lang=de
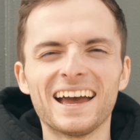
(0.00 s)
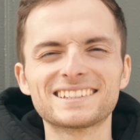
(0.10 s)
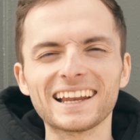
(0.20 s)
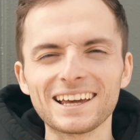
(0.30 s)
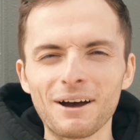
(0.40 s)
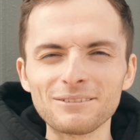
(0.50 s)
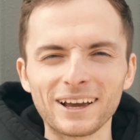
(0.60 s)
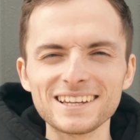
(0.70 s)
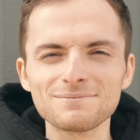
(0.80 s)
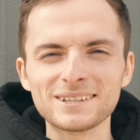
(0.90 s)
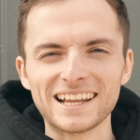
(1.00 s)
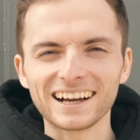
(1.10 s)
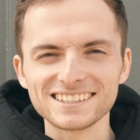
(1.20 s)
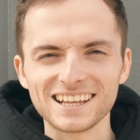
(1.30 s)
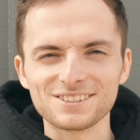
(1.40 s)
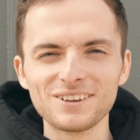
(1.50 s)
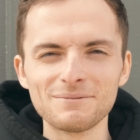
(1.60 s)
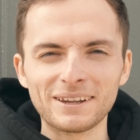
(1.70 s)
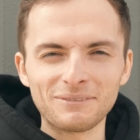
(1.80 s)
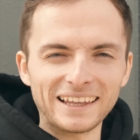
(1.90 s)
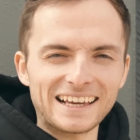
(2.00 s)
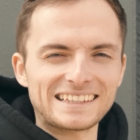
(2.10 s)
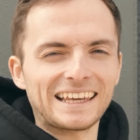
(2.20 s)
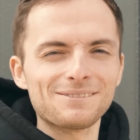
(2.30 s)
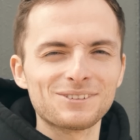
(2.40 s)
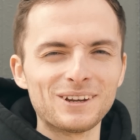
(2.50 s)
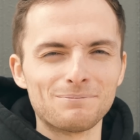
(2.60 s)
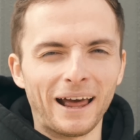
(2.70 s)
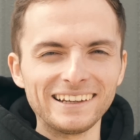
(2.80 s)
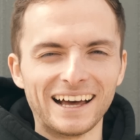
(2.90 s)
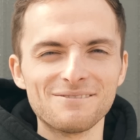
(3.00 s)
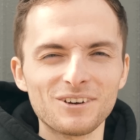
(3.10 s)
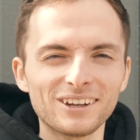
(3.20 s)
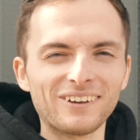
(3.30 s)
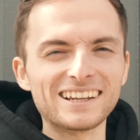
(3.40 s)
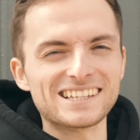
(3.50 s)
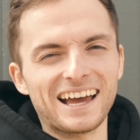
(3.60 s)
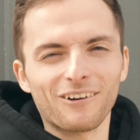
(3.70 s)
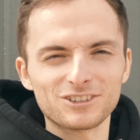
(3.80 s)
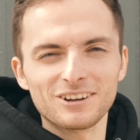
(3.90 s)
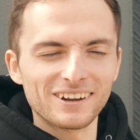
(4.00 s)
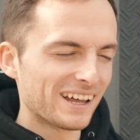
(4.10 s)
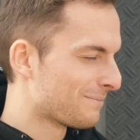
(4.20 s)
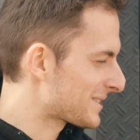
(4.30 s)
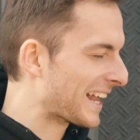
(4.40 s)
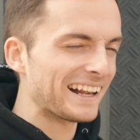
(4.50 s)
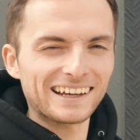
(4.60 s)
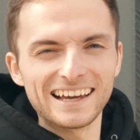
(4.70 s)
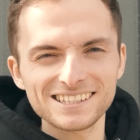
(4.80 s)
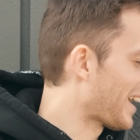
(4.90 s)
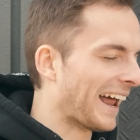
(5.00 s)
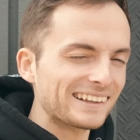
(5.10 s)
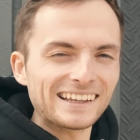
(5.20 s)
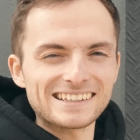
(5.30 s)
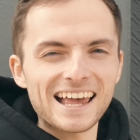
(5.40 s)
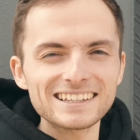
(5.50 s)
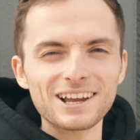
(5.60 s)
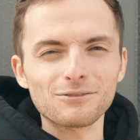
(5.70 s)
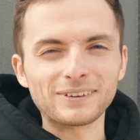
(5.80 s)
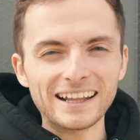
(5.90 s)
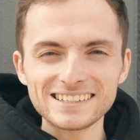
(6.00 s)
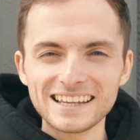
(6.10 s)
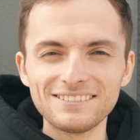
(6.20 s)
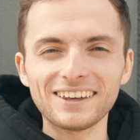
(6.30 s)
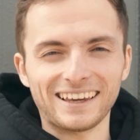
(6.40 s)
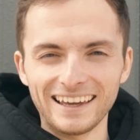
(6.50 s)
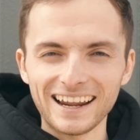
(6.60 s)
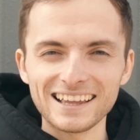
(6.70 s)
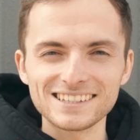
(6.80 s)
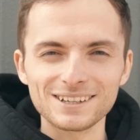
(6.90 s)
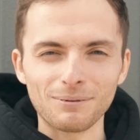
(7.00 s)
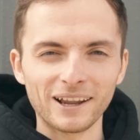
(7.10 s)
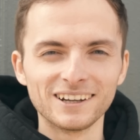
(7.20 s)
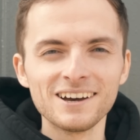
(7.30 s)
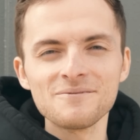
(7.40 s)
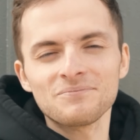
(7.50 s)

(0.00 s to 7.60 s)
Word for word: Ich hatte ja am Anfang echt ein bisschen Angst, dass wir mit dem Ding extrem viele Pannen haben würden, weil es ja auch schon äh, ein bisschen älter ist. Wir hatten tatsächlich auf dem ganzen Hinweg keine einzige Panne.